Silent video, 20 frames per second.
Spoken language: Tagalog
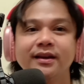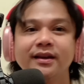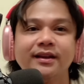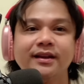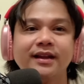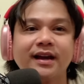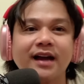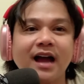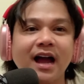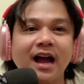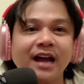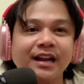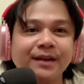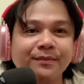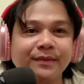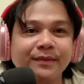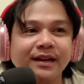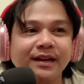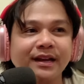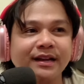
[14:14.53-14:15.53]

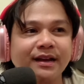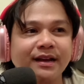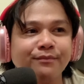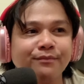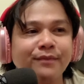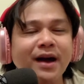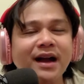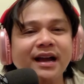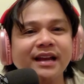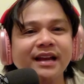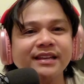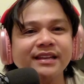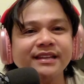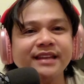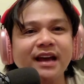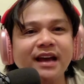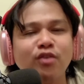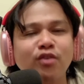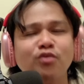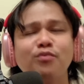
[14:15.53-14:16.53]
nakahanap ka na ng
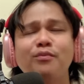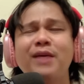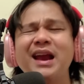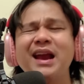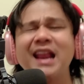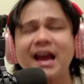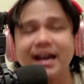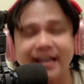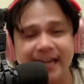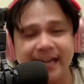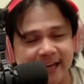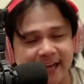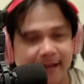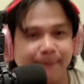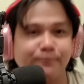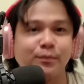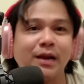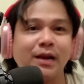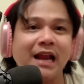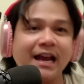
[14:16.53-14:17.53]
maganda o malaki,
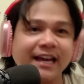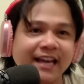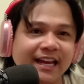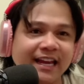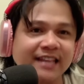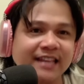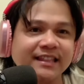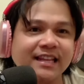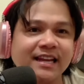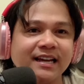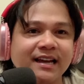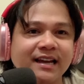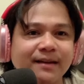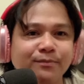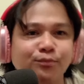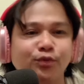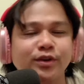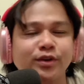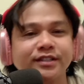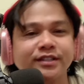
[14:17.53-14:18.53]
malaki na talagang
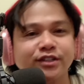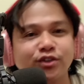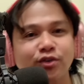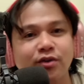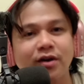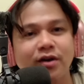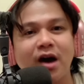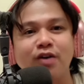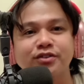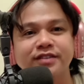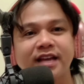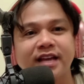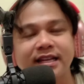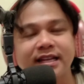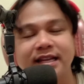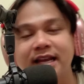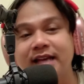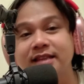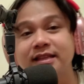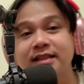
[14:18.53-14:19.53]
pwesto, house and
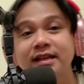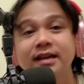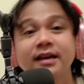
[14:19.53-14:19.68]
lot,